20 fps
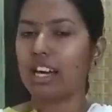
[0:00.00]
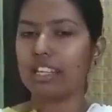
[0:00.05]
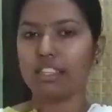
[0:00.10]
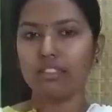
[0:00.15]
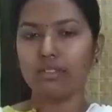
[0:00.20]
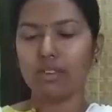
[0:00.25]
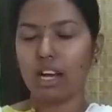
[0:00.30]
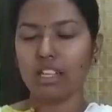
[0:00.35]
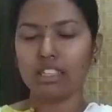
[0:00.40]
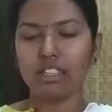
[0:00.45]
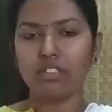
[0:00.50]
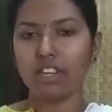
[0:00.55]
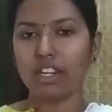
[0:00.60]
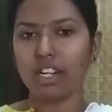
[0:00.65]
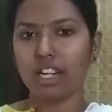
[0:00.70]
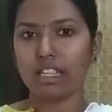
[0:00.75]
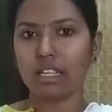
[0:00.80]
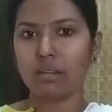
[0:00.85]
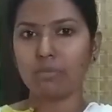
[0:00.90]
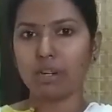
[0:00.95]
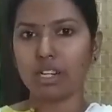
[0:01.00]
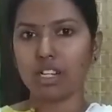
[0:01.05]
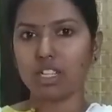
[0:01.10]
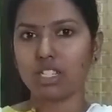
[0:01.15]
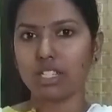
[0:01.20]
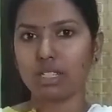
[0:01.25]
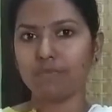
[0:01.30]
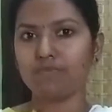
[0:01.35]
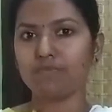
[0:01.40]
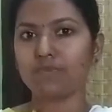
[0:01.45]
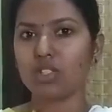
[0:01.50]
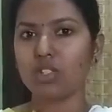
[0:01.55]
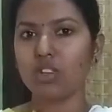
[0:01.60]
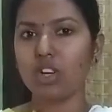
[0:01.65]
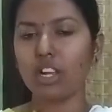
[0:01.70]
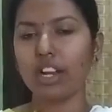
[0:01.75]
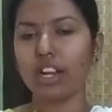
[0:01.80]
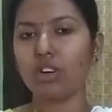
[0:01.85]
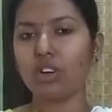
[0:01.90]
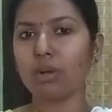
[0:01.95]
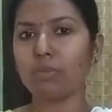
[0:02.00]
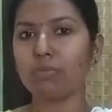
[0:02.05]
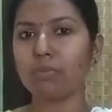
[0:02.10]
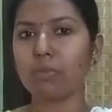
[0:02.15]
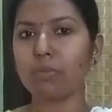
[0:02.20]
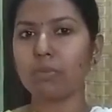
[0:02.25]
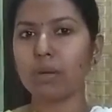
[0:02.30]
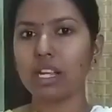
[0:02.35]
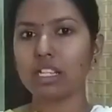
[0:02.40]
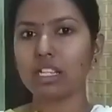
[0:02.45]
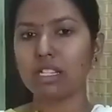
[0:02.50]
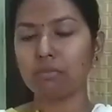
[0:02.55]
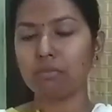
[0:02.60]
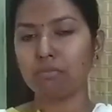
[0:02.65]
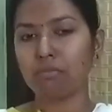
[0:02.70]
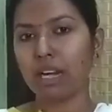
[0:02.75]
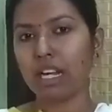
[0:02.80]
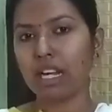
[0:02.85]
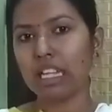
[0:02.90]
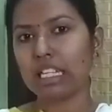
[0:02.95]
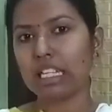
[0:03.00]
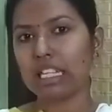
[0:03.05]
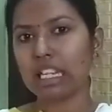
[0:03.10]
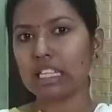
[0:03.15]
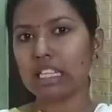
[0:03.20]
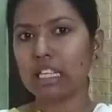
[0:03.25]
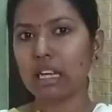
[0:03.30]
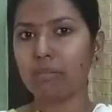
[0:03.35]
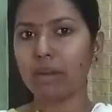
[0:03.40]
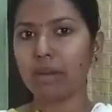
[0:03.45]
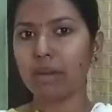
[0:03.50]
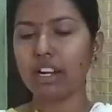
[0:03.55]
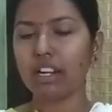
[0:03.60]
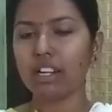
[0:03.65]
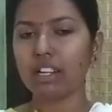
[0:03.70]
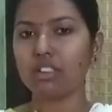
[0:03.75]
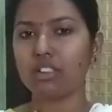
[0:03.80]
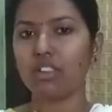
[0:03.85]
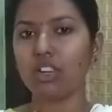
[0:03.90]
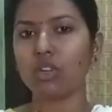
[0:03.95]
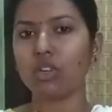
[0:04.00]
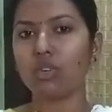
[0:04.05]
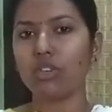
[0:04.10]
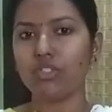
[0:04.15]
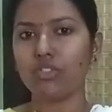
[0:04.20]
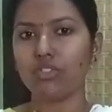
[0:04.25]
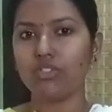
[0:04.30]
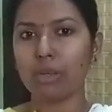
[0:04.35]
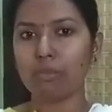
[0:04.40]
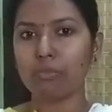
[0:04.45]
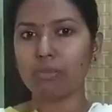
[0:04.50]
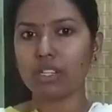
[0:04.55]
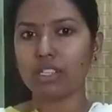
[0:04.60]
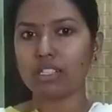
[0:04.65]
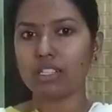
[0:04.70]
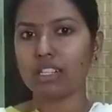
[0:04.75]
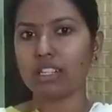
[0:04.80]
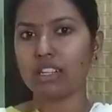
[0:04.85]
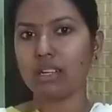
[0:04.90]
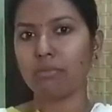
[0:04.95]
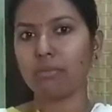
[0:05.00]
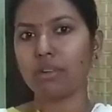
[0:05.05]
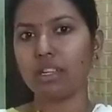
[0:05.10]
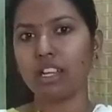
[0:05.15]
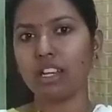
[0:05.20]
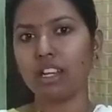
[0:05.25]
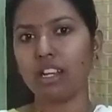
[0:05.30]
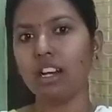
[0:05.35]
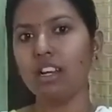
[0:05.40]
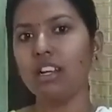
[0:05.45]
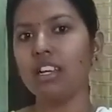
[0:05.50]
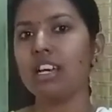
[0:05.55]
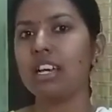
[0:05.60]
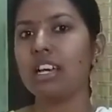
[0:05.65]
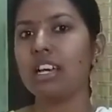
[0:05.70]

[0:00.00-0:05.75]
அது அது வழியாக தான் படித்தேன் ஸோ என்னோடய ப்ரிப்ரேஷன் படிக்கிறது அப்படின்றது வந்துட்டு ஒரு ஃபிஃப்டி பர்சன்ட் அப்படின்னா